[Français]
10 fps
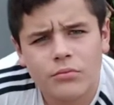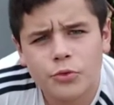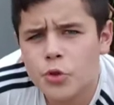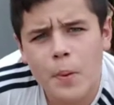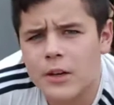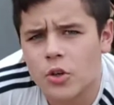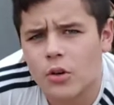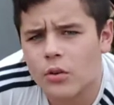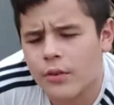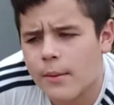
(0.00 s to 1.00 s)
Tuba, genre.
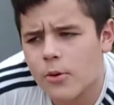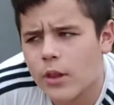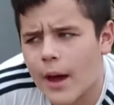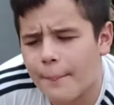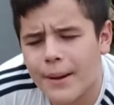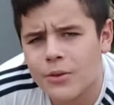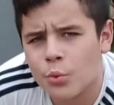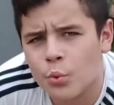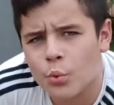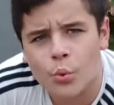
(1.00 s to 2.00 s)
Vraiment, il a pas
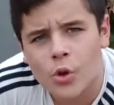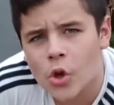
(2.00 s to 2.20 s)
de...